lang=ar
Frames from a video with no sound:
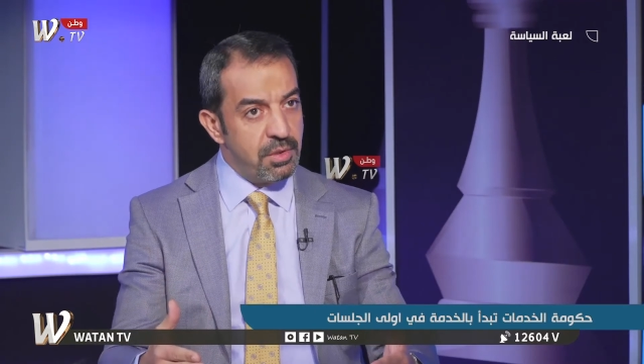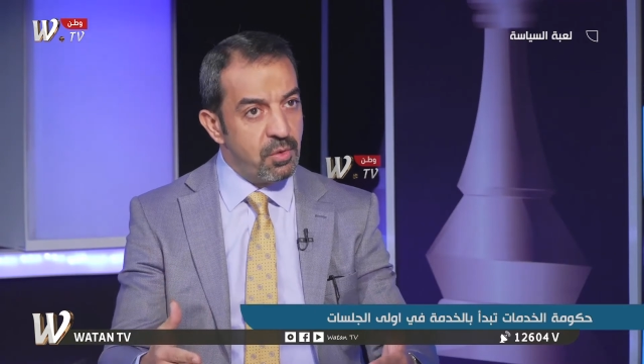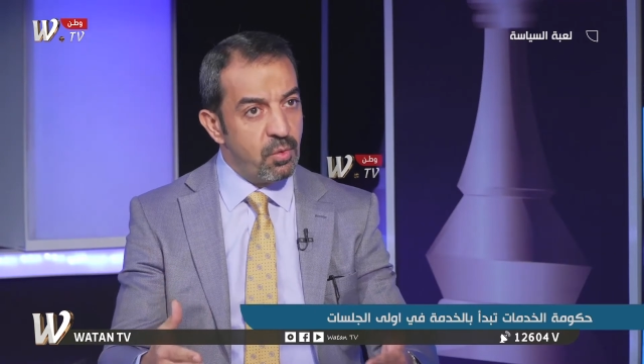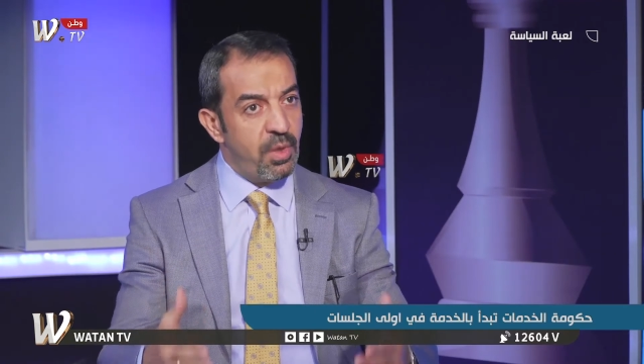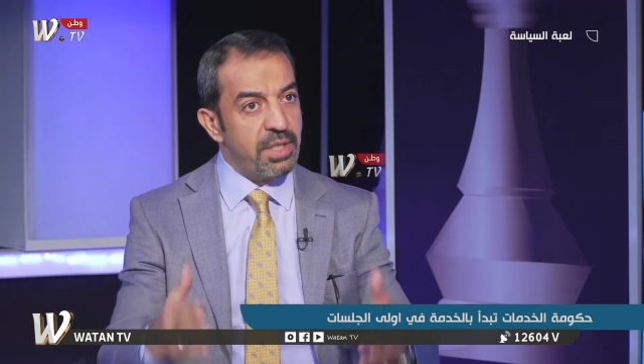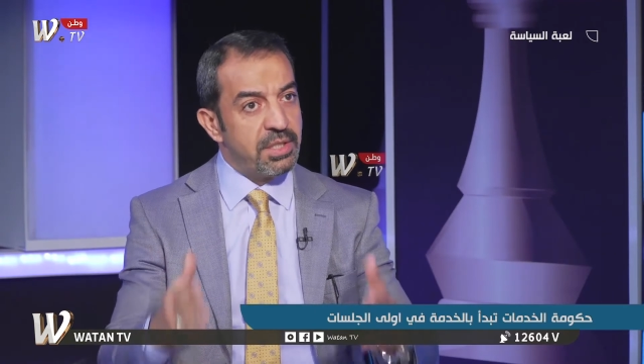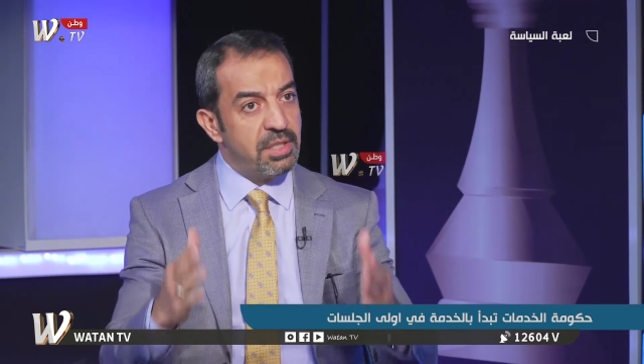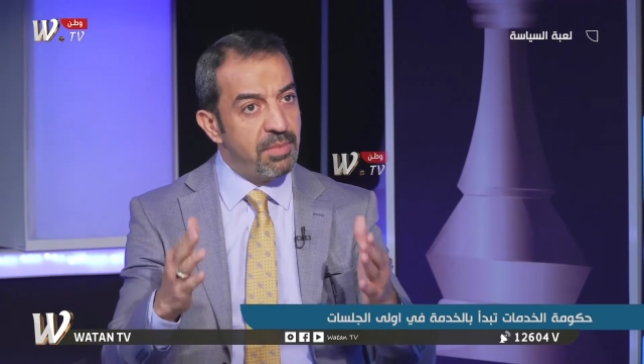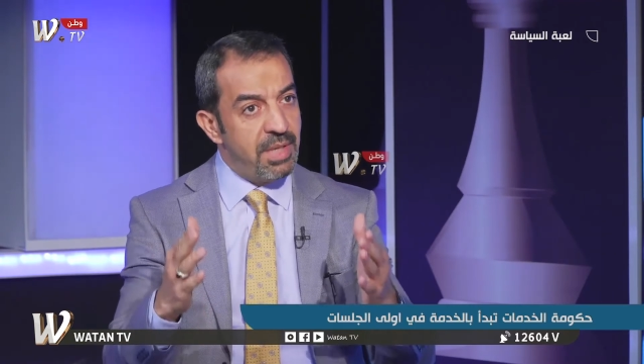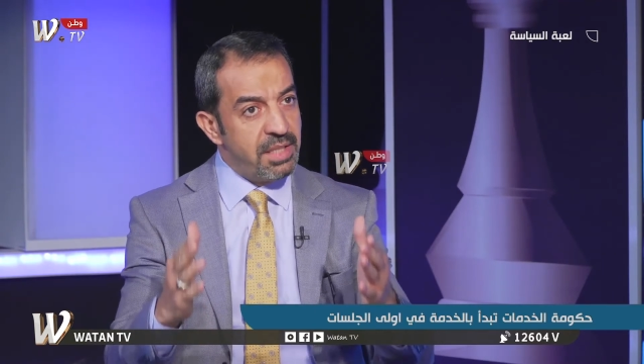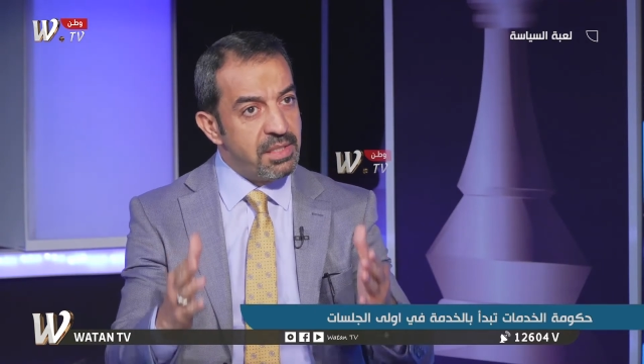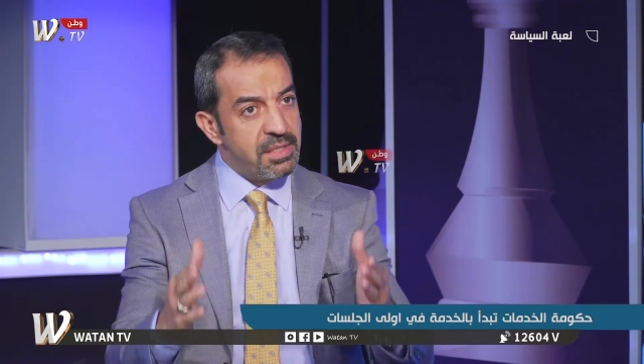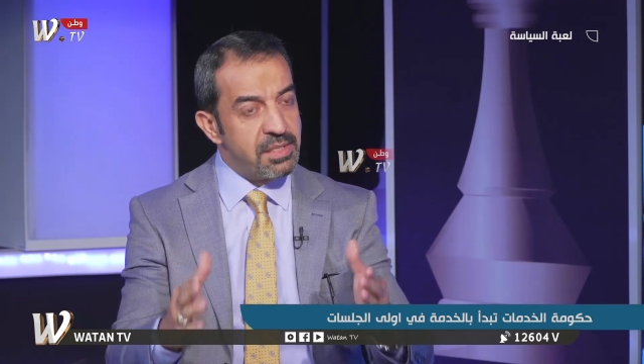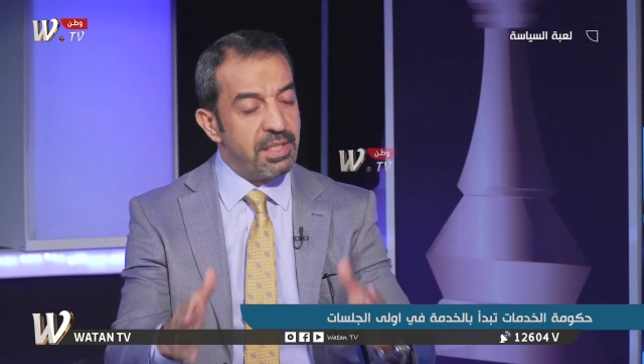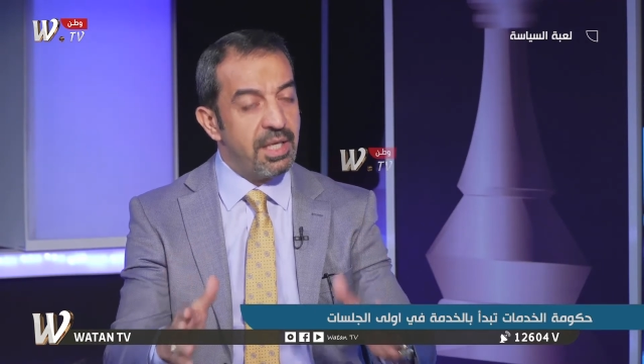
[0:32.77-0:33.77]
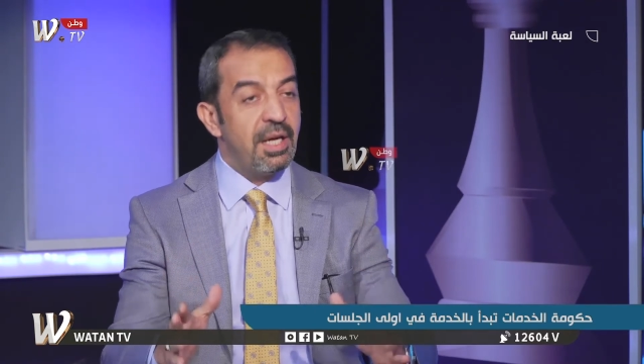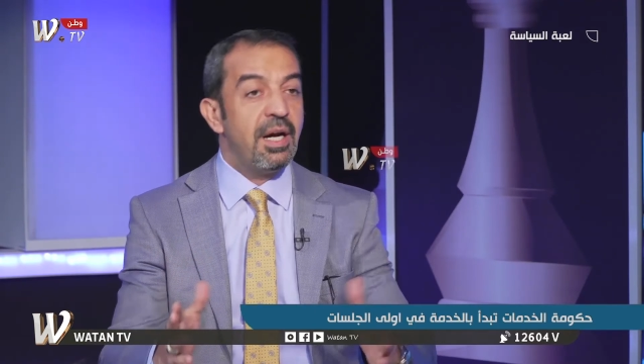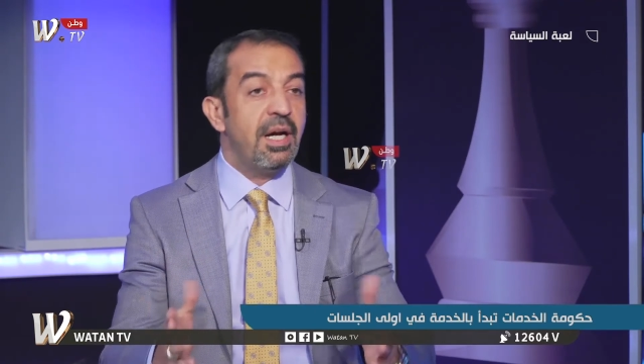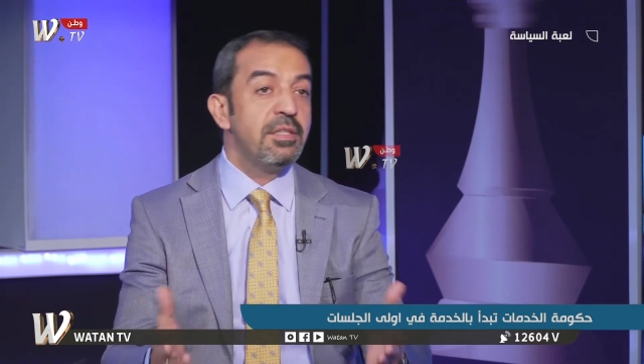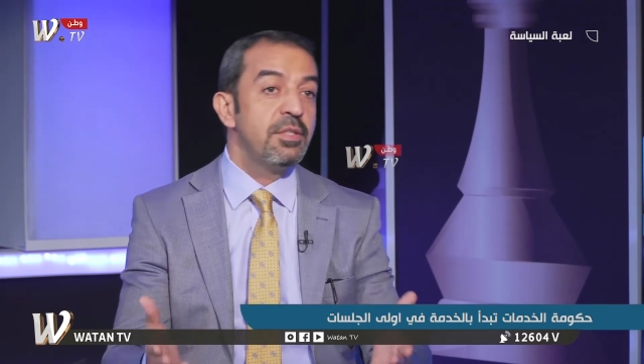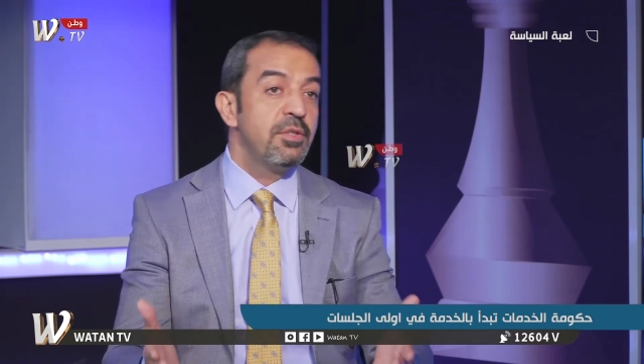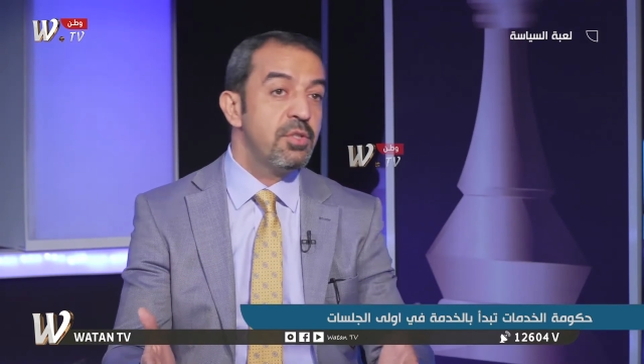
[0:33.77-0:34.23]
واعتماد
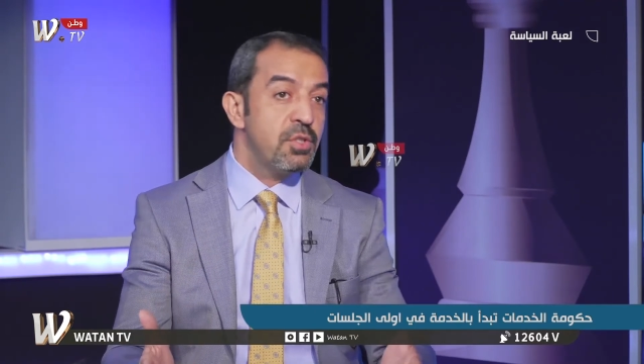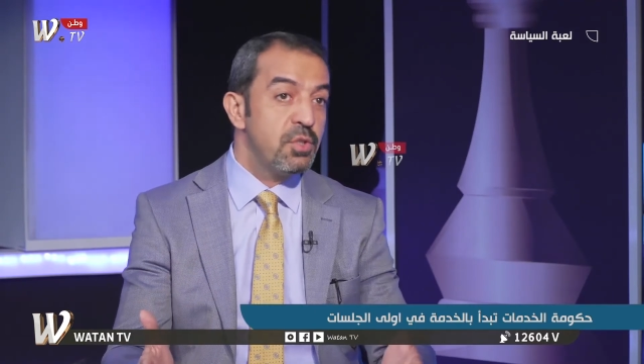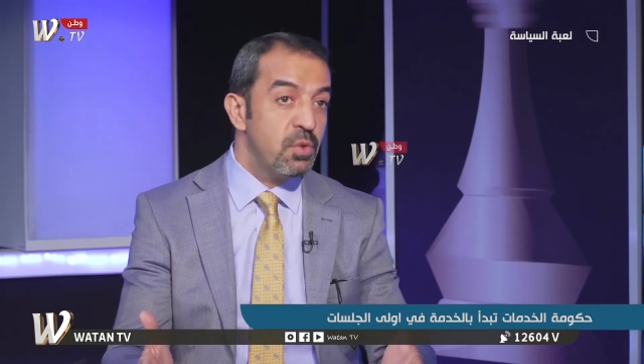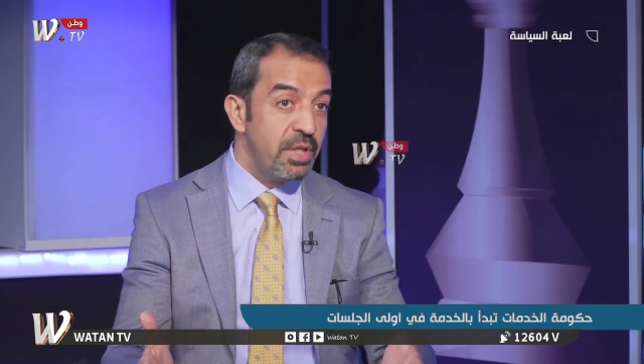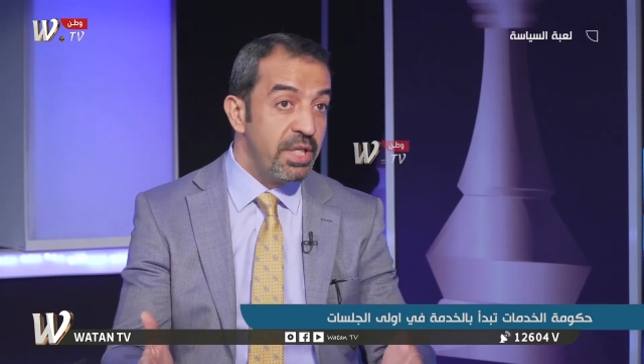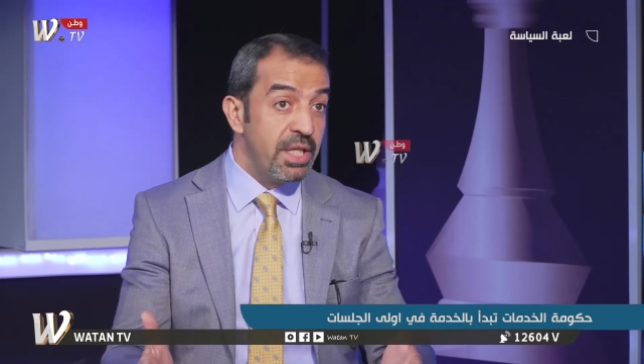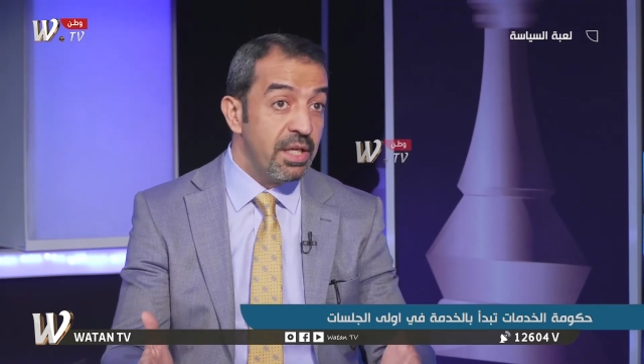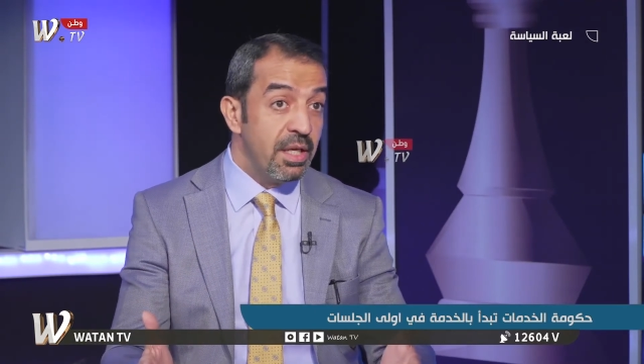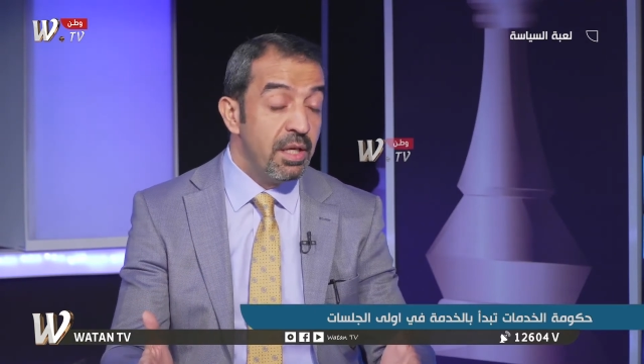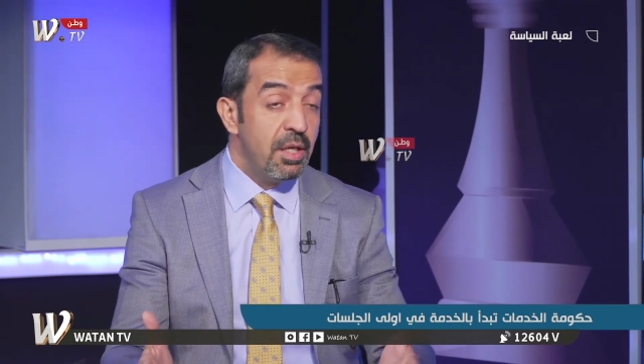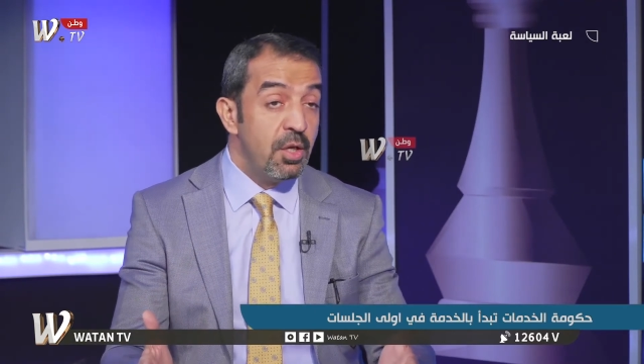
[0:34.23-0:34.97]
السياقات الدستورية